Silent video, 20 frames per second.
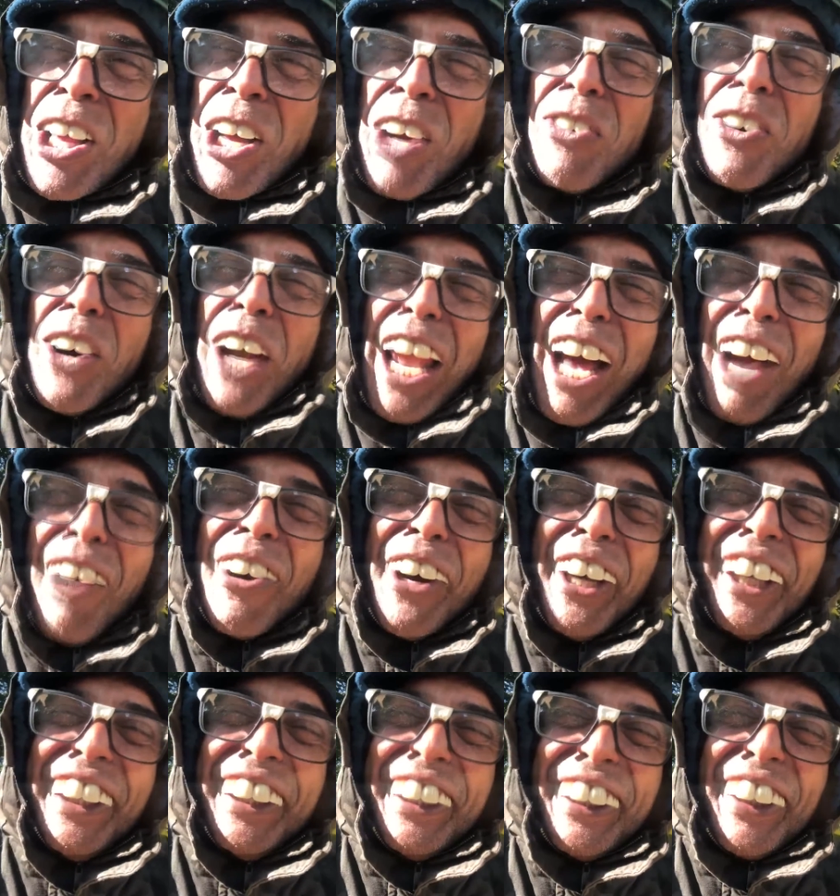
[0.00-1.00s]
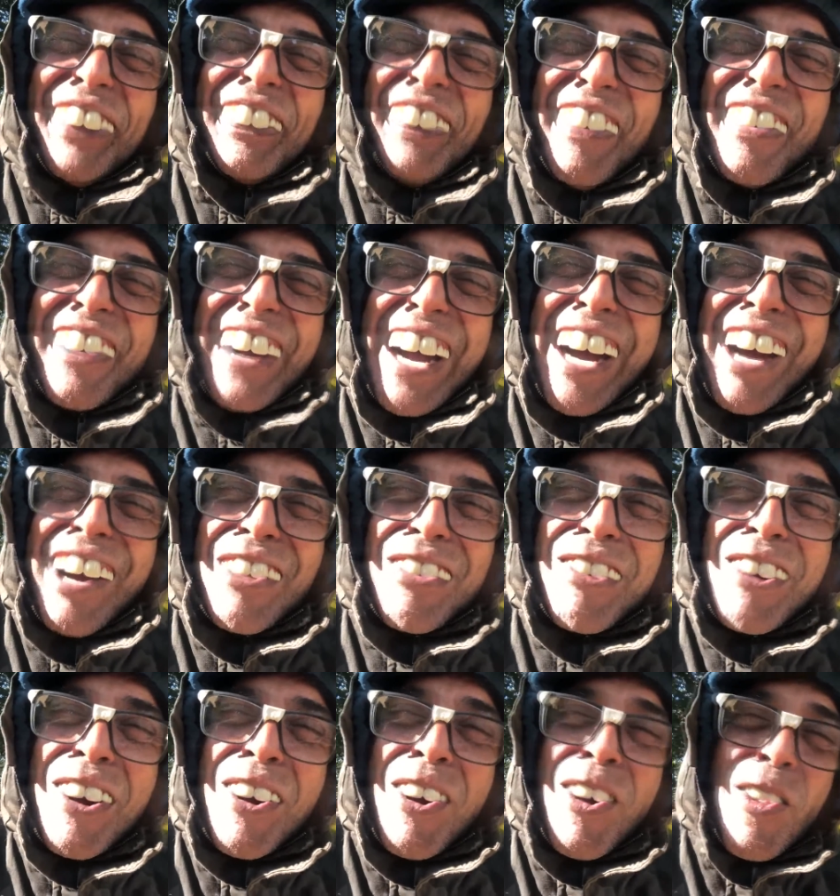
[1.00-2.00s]
Que eu vou lá hoje tomar um
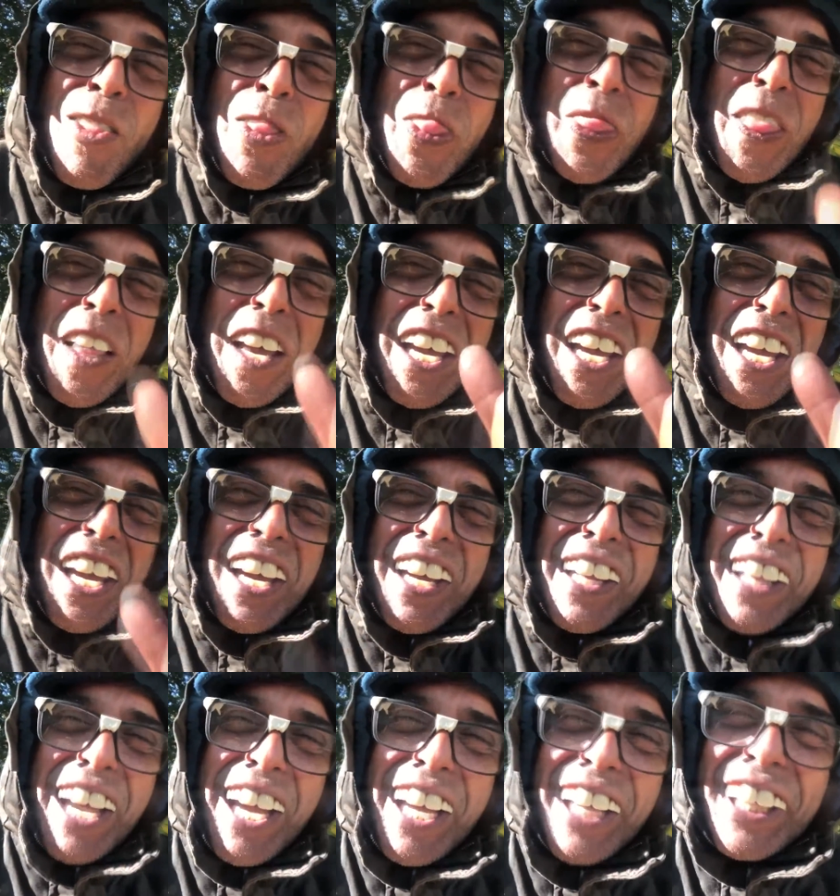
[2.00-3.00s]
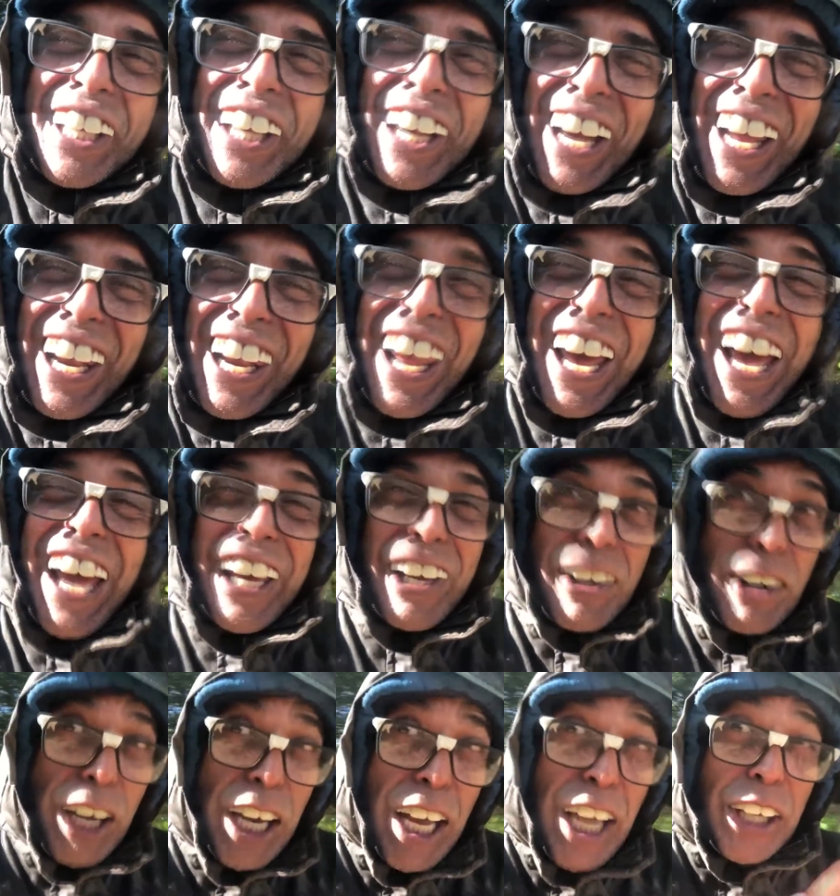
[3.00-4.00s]
caldo e, né, chegar lá
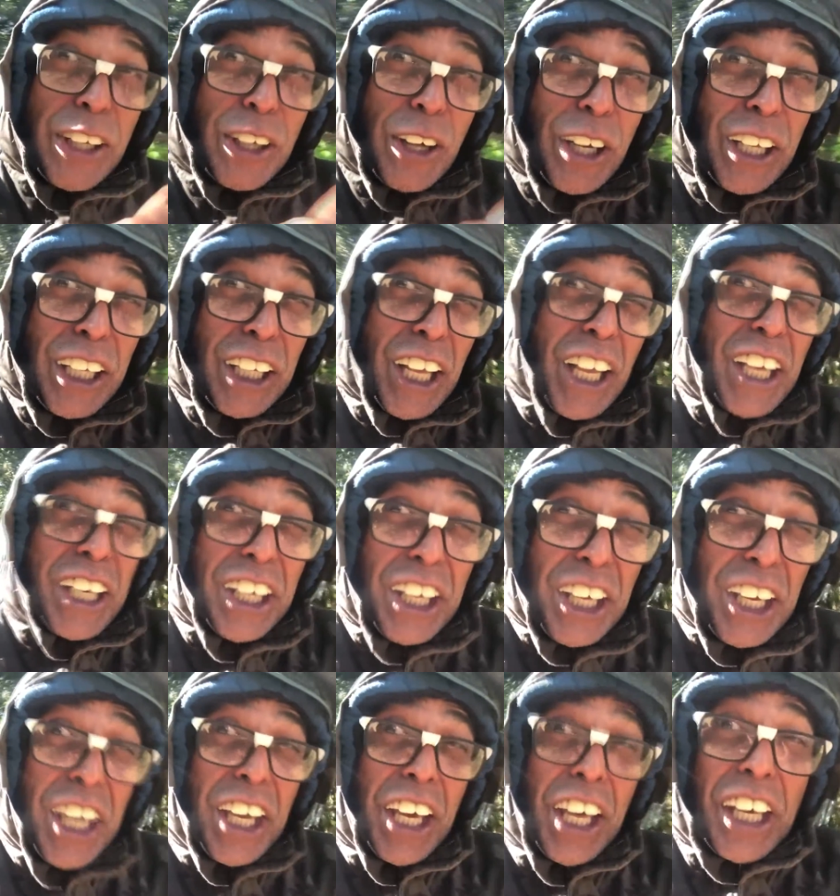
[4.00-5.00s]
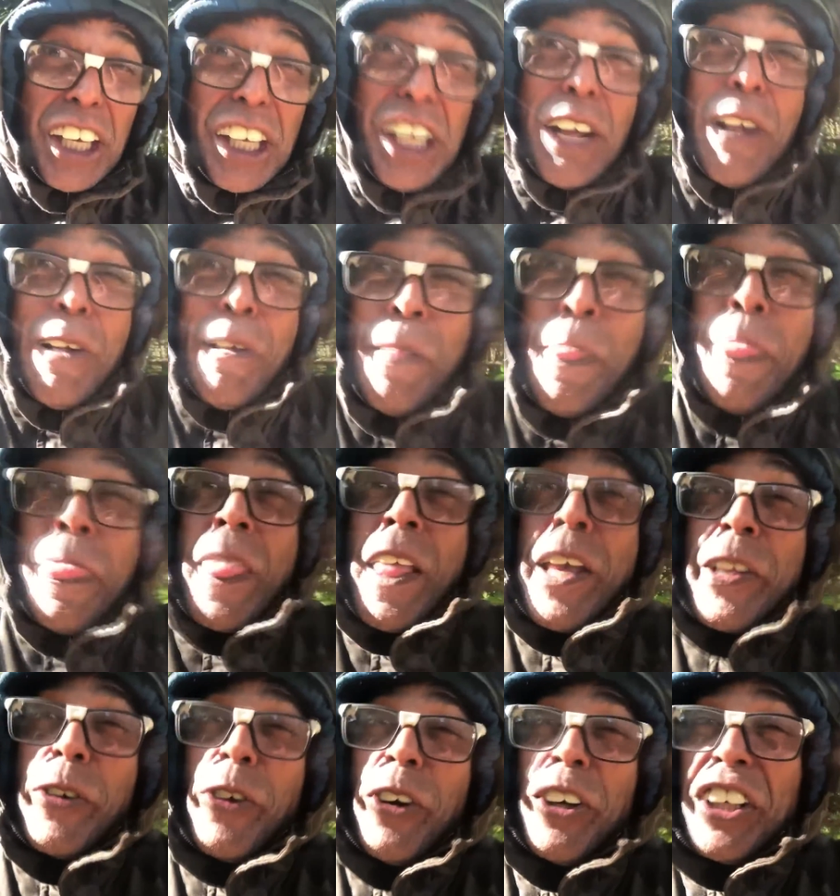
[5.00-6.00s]
e olhar só as sainhas,
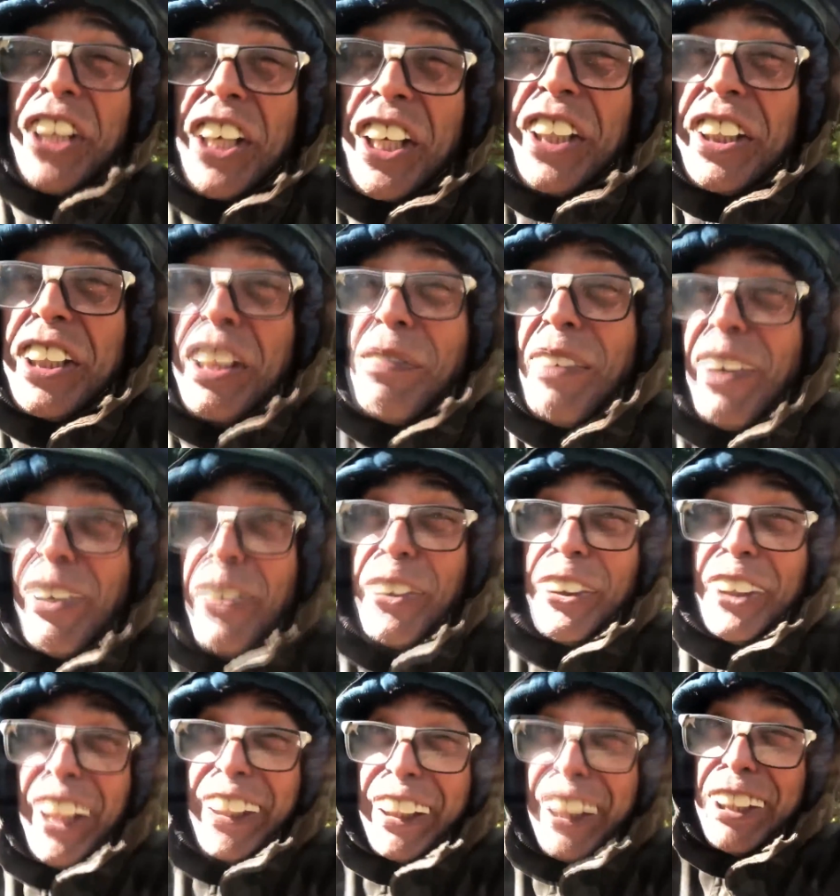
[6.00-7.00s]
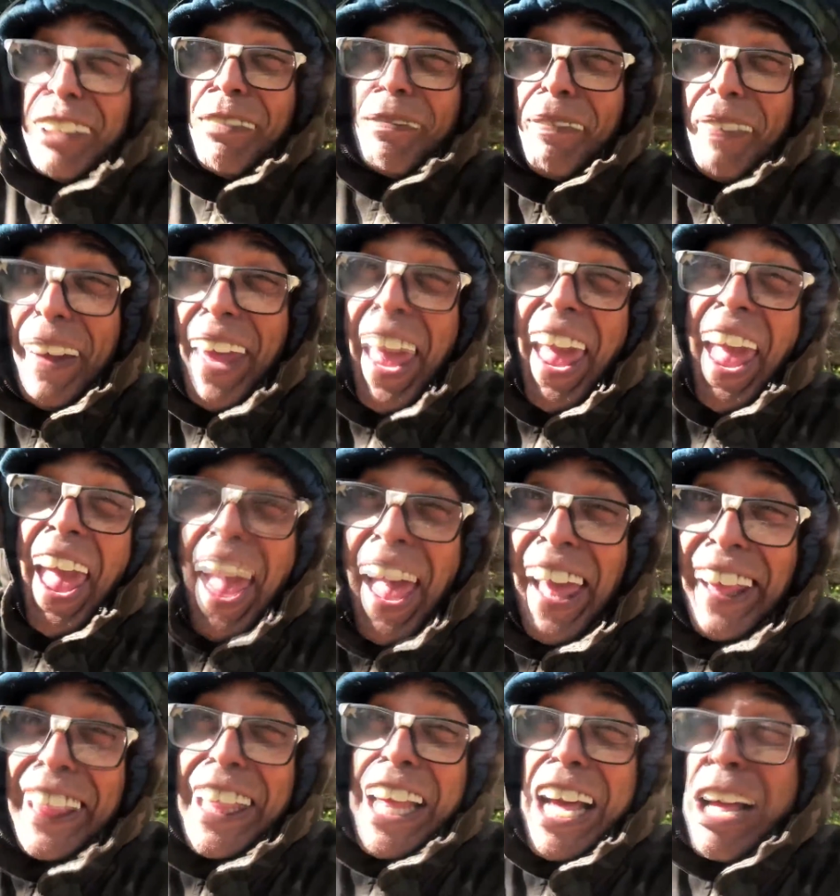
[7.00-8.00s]
torcer que tem uma cruzada de
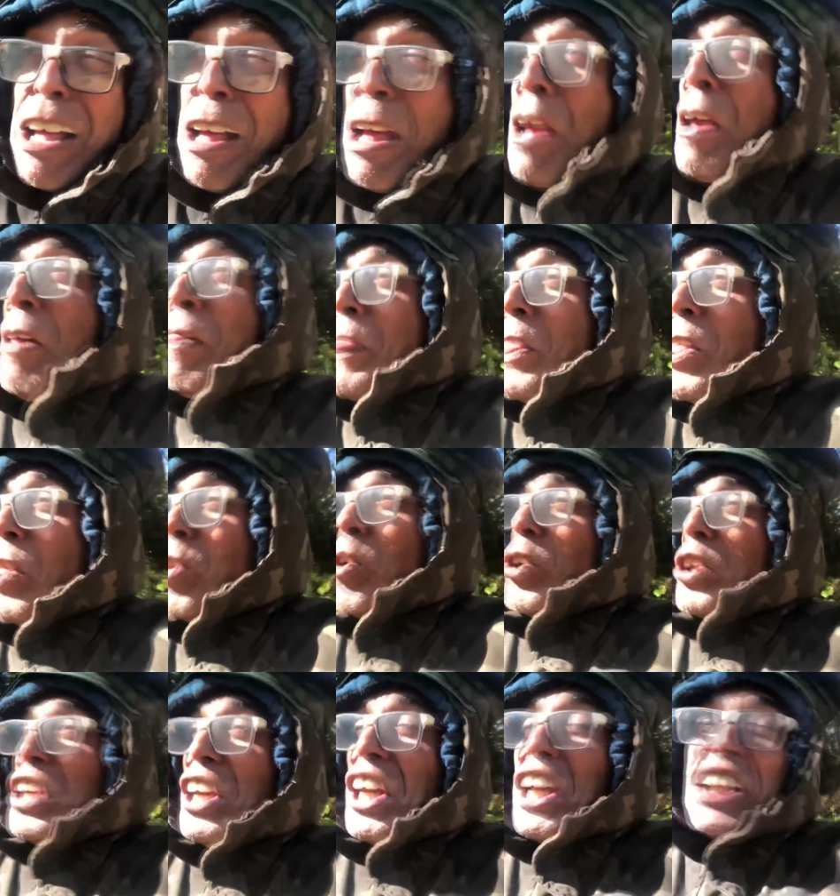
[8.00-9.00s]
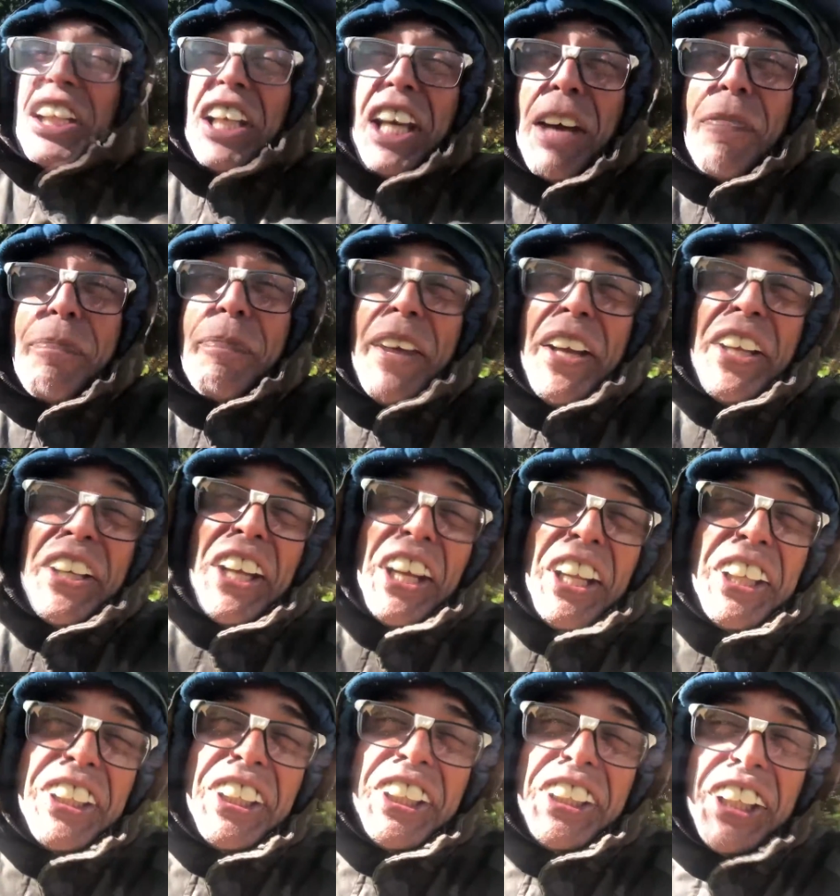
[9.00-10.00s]
perna, torcer que de repente
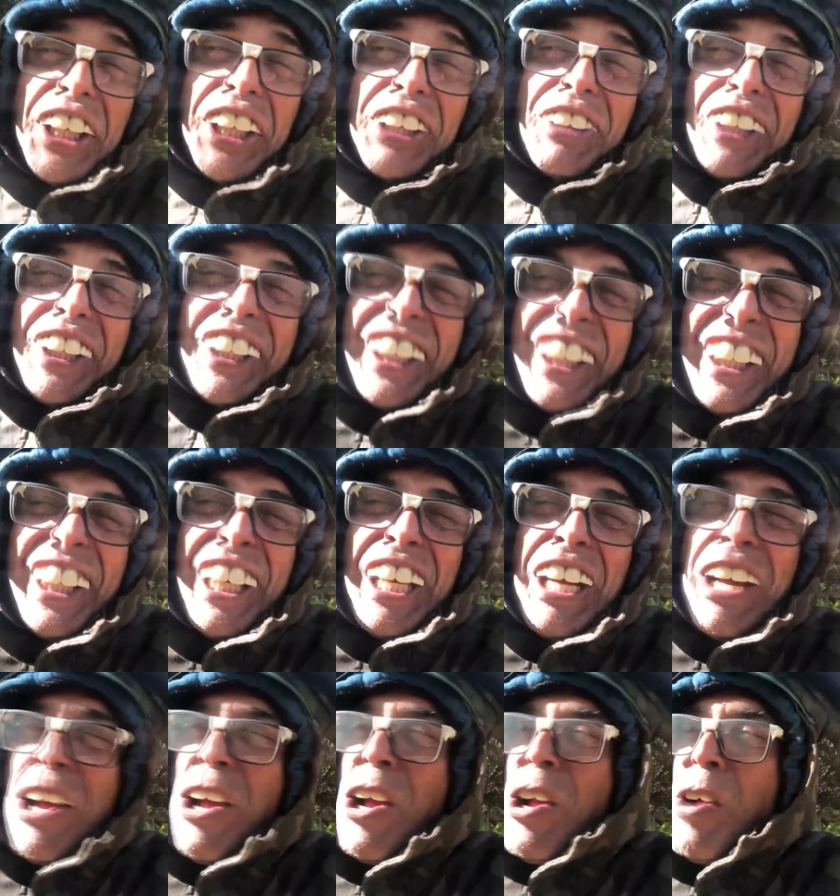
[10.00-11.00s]
elas estejam assim,